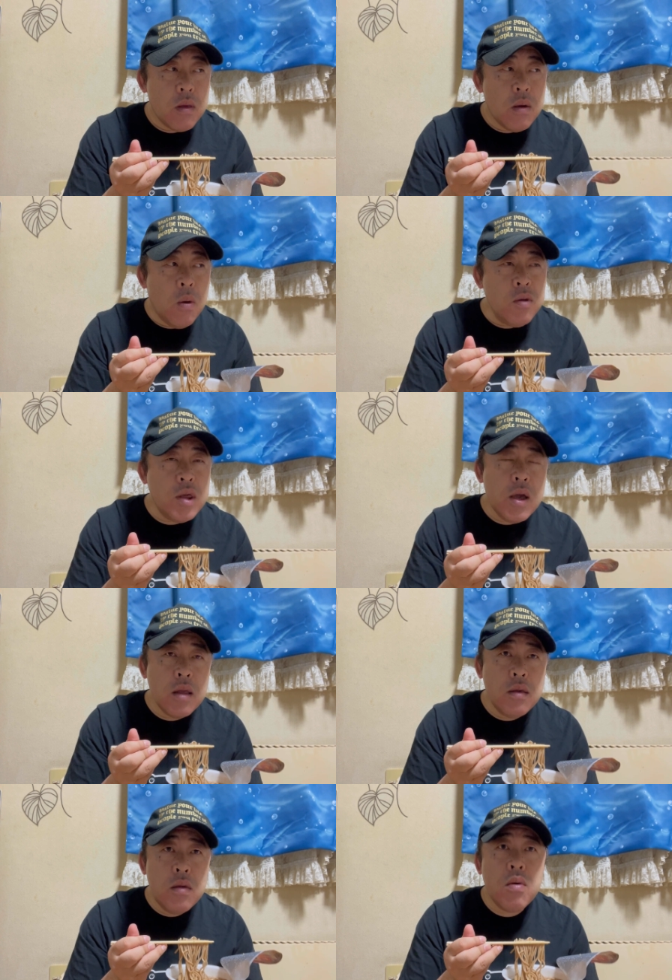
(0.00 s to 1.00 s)
コシが
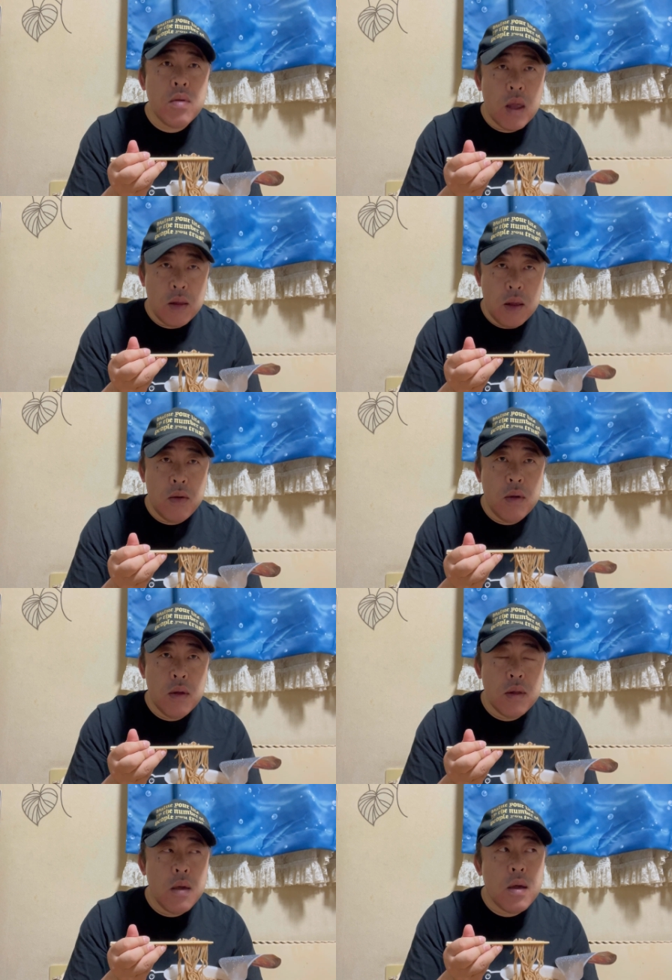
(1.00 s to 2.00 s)
強くなってる
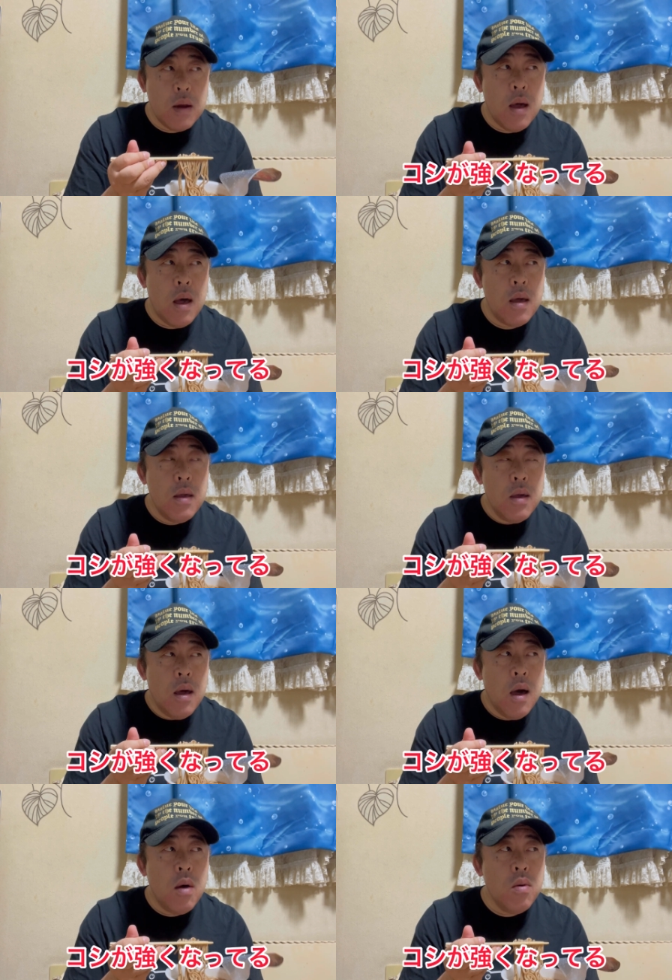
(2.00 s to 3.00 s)
だから
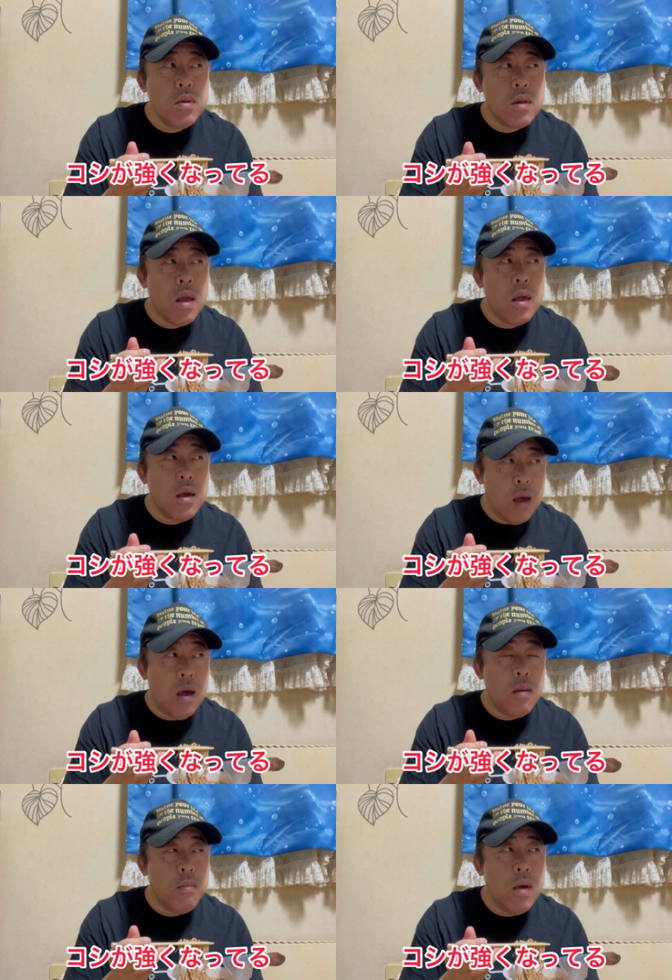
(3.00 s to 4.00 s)
歯ごたえ
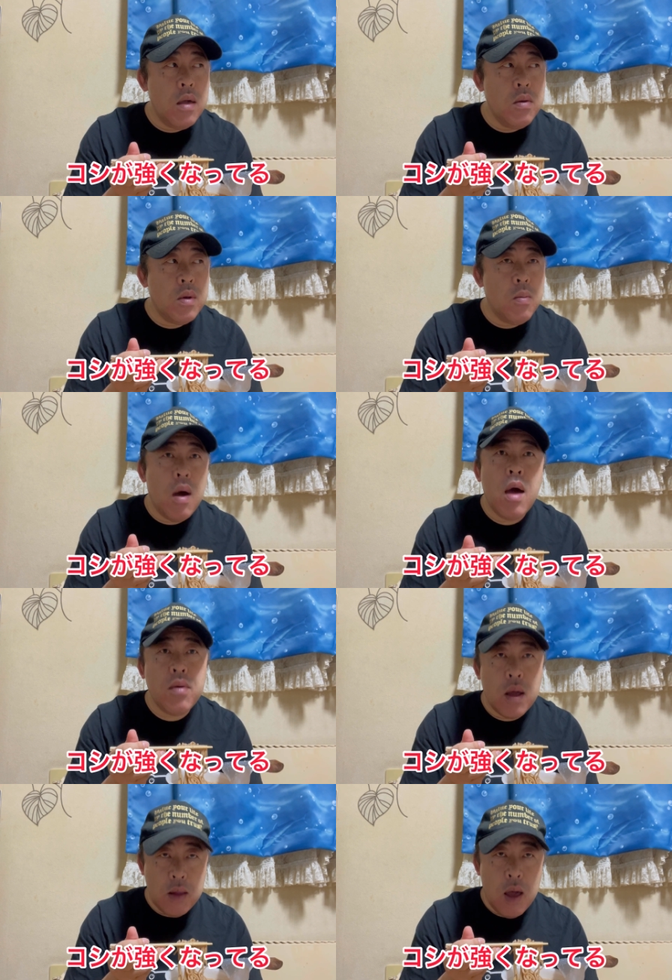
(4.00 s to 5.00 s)
が前よりもあ
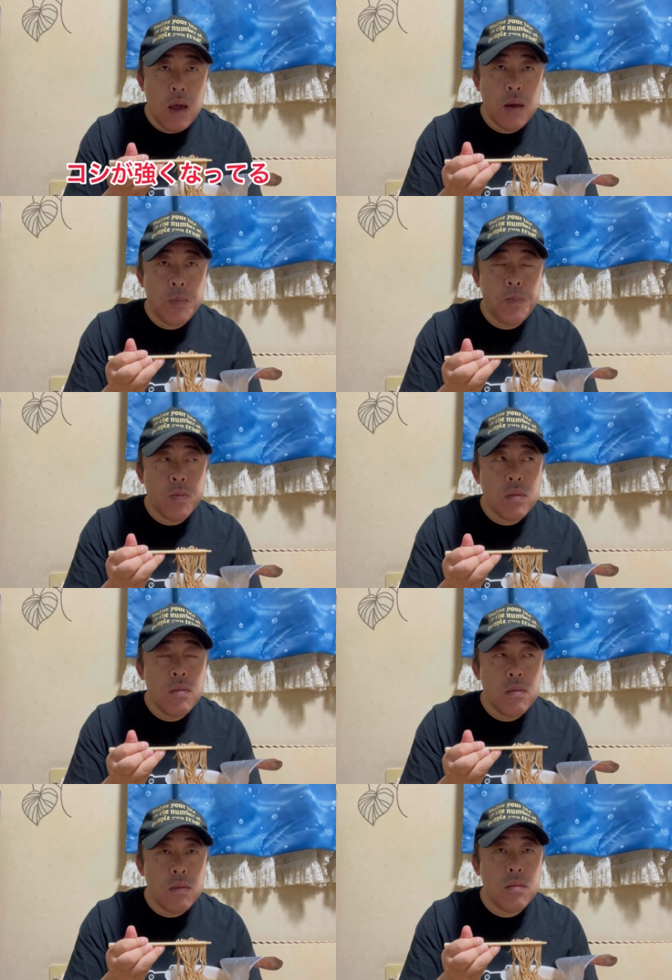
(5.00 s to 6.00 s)
るかな
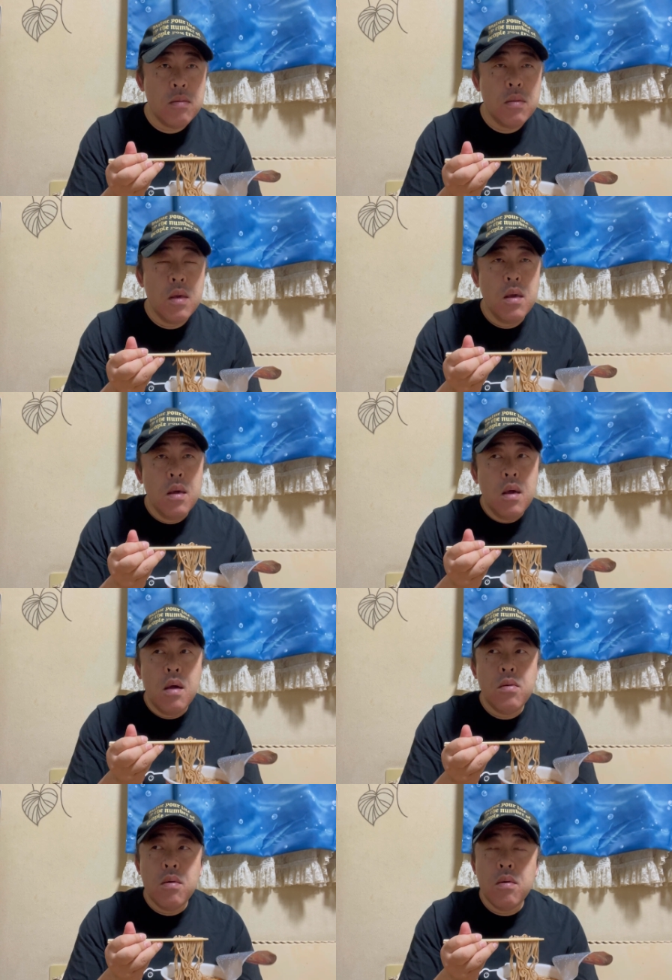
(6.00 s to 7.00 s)
うん
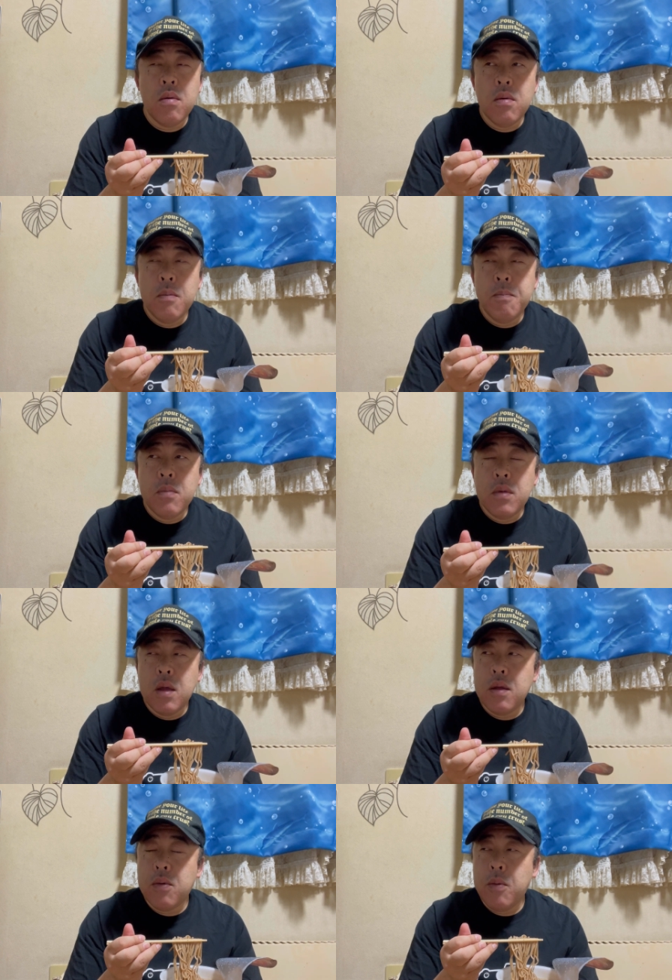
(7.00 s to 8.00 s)
あの
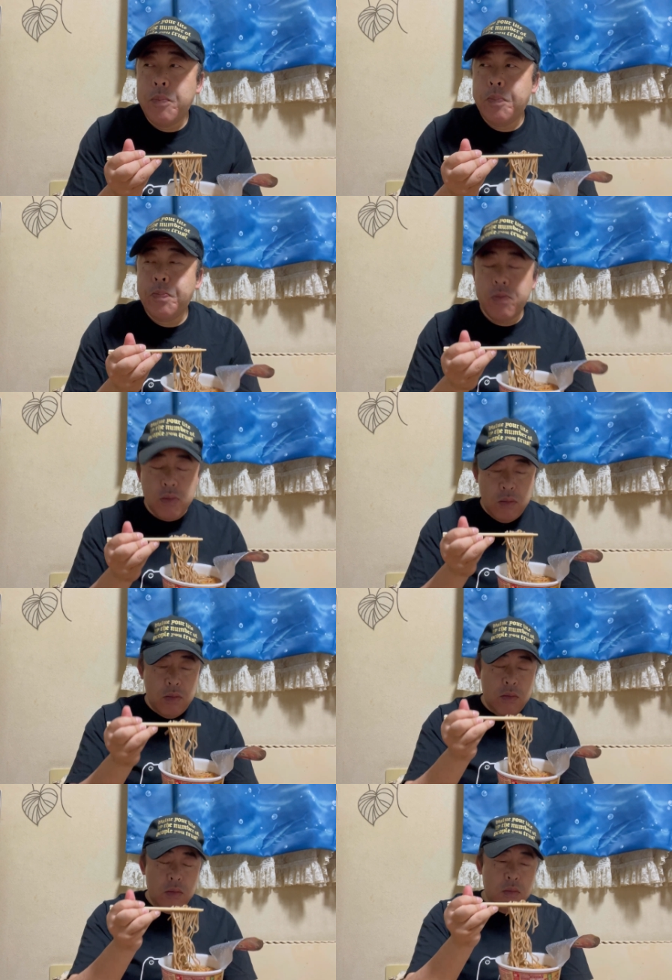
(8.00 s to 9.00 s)
なんだろう
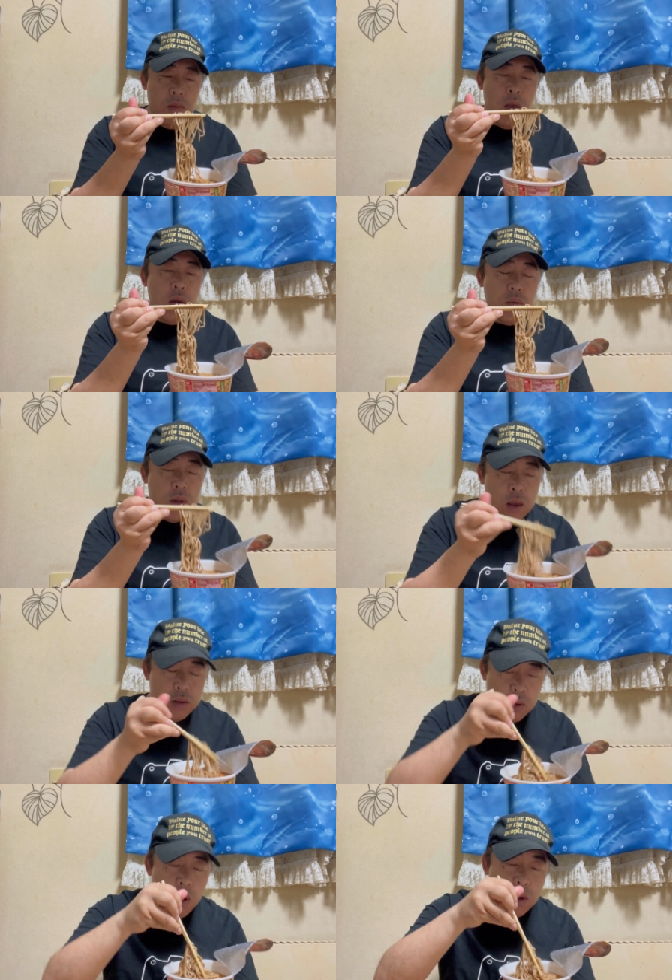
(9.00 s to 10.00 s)
ある
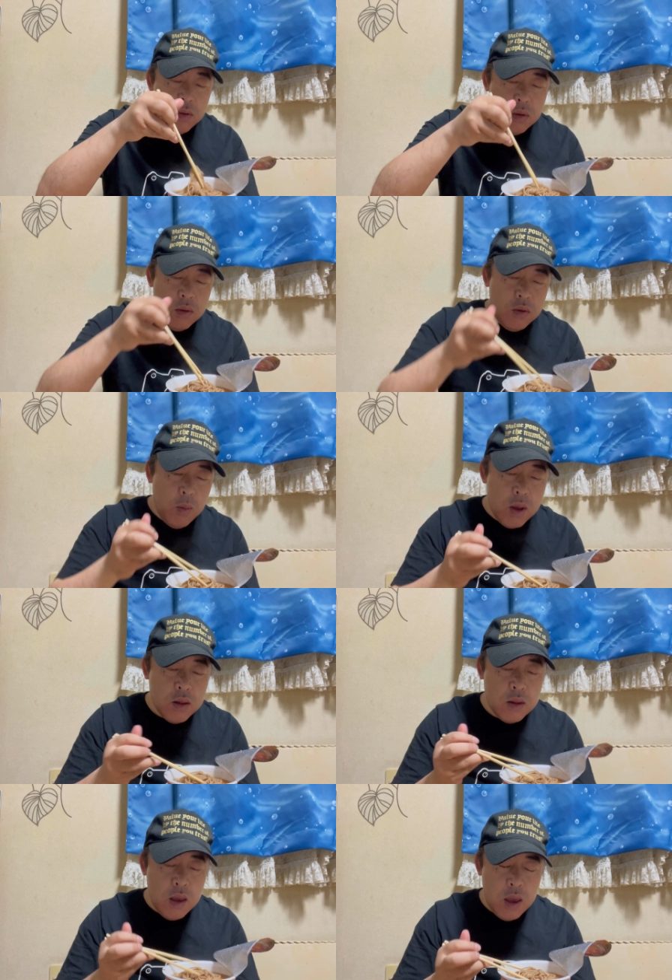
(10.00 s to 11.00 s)
程度そ
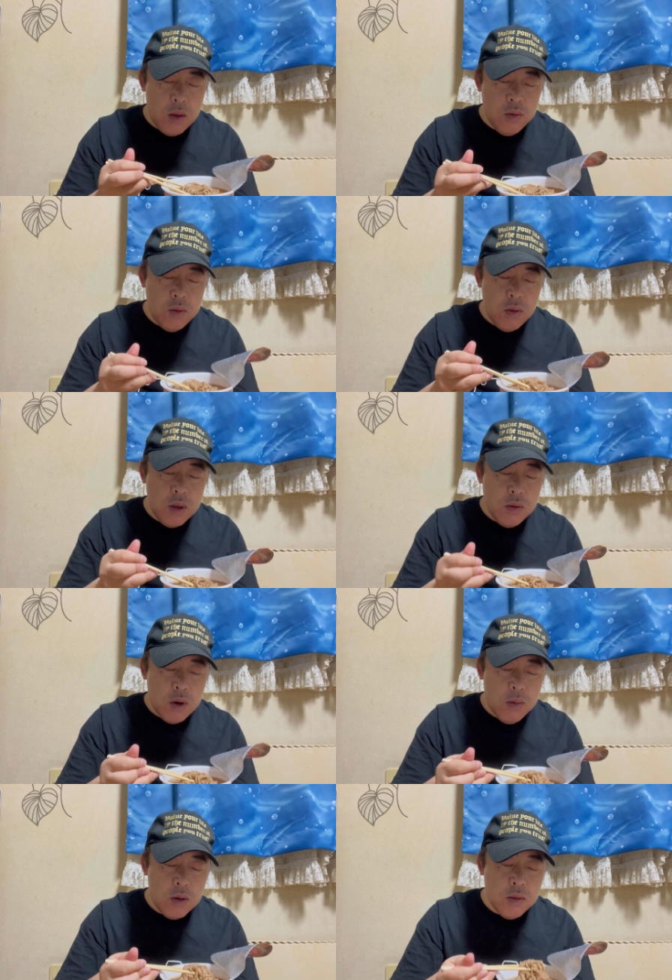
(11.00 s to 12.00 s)
ばってうどんに比
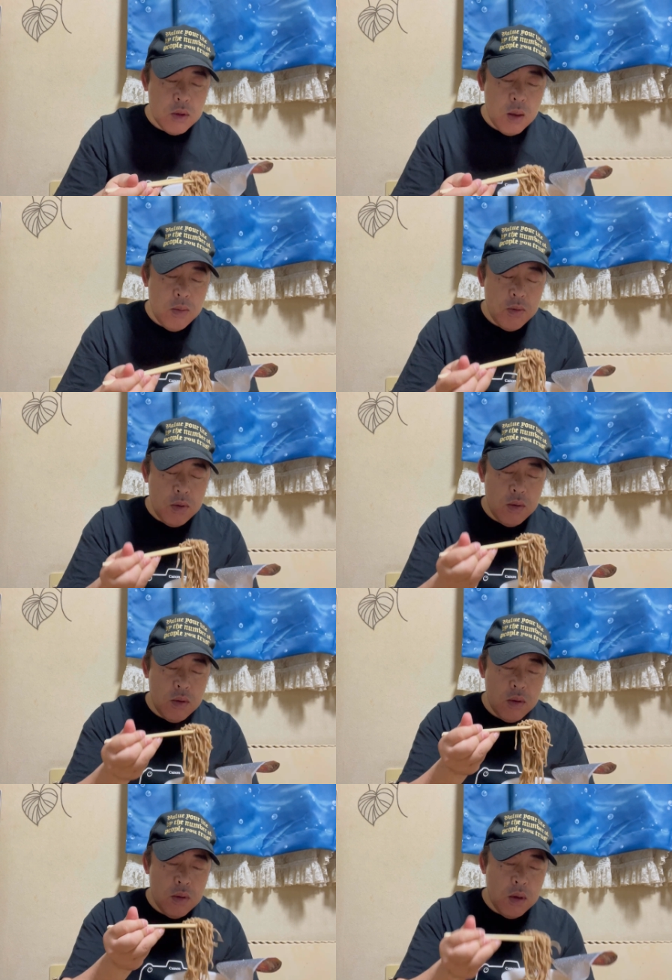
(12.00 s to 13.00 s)
べると多
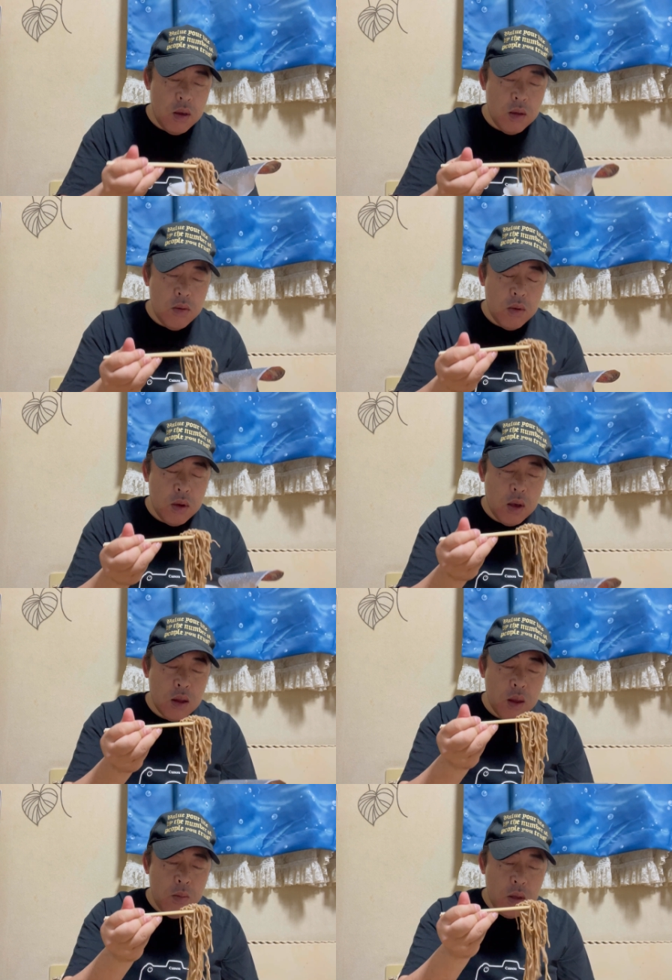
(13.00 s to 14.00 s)
分あの
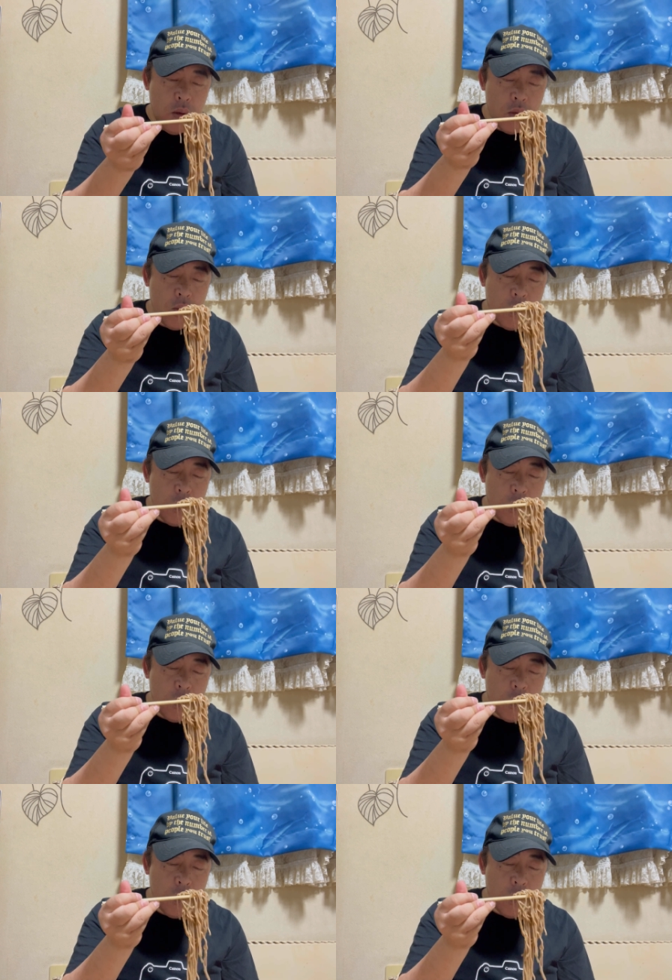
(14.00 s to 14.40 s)
固めには作っ